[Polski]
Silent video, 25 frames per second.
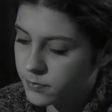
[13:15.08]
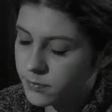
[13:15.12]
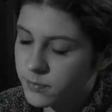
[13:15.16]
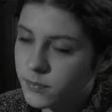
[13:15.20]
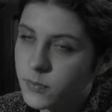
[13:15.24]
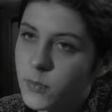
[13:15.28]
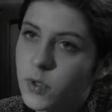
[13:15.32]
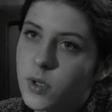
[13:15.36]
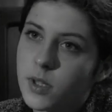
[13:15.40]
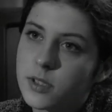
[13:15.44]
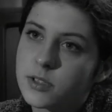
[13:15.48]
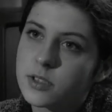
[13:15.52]

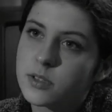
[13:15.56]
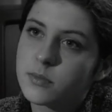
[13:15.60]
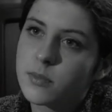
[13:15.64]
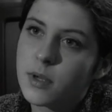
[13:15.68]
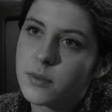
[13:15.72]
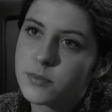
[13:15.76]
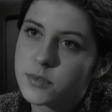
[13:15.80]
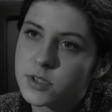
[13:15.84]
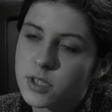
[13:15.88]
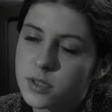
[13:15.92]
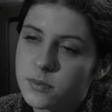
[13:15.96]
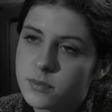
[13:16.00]
No a co
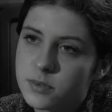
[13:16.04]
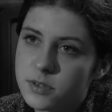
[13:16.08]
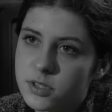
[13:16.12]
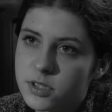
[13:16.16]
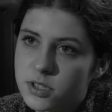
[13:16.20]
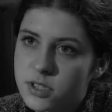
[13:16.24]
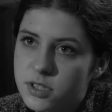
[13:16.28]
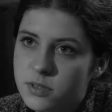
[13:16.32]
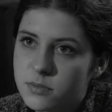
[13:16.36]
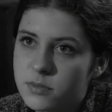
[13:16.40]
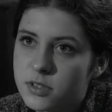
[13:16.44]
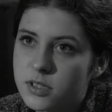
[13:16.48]
mam zrobić?
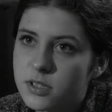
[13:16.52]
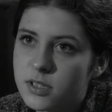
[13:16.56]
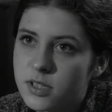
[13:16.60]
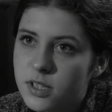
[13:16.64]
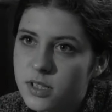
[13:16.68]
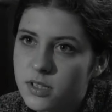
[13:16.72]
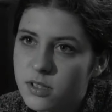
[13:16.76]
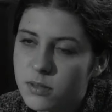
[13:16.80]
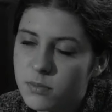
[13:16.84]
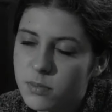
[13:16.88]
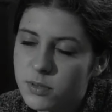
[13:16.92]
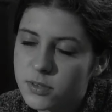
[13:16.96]
Jeszcze mi
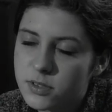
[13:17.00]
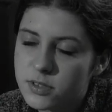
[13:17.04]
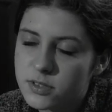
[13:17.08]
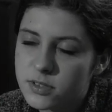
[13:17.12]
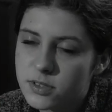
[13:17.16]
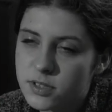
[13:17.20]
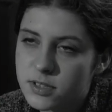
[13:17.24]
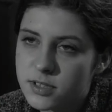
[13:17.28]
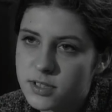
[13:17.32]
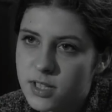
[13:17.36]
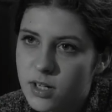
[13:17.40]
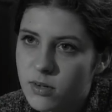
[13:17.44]
tyle roboty
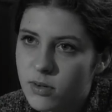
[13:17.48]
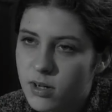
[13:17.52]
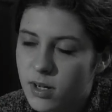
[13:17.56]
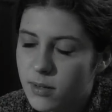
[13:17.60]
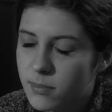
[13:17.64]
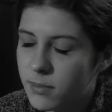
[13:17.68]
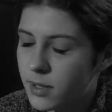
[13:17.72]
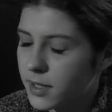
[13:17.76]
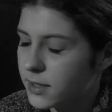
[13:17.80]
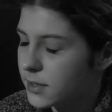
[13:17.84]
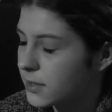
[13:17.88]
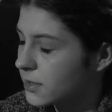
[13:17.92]
zostało, a
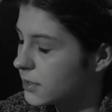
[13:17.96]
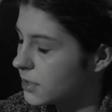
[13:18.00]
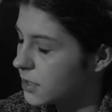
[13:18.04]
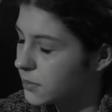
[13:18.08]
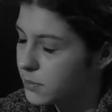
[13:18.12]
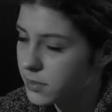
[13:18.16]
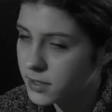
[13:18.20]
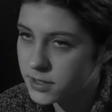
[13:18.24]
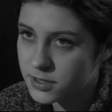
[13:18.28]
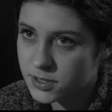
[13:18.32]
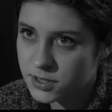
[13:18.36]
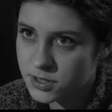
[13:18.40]
bank nie
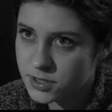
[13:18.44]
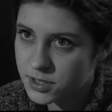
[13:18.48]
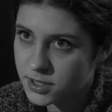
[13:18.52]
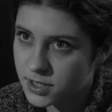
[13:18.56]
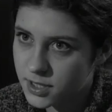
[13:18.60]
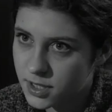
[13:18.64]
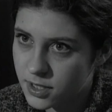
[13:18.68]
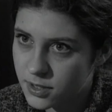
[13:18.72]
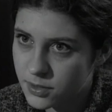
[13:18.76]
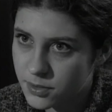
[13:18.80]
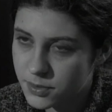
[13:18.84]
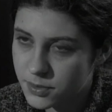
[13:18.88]
będzie czekał.